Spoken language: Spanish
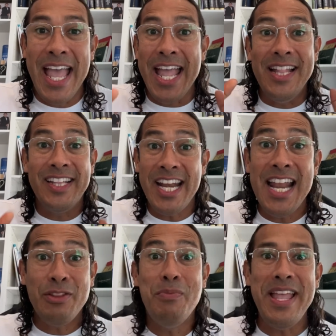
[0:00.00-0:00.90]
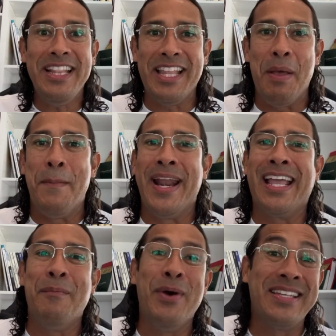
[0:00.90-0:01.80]
Entrena tu mente para
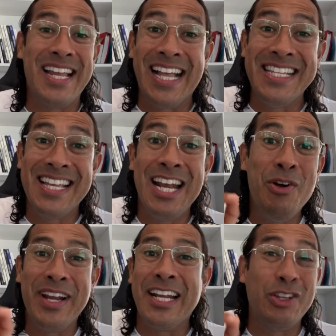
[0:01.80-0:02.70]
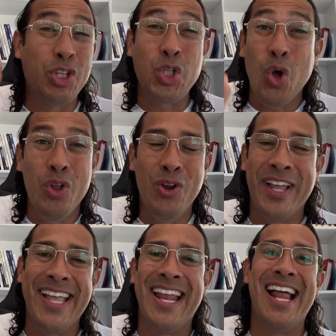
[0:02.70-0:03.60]
que puedas alcanzar y lograr todo lo
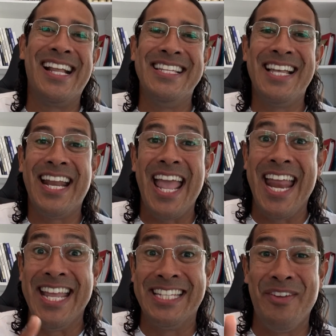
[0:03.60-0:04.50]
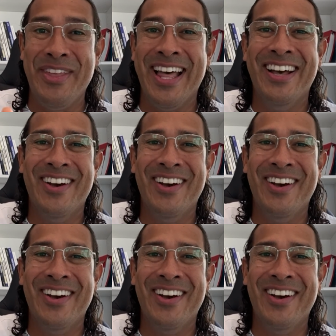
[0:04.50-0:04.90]
que quieras alcanzar en esta vida.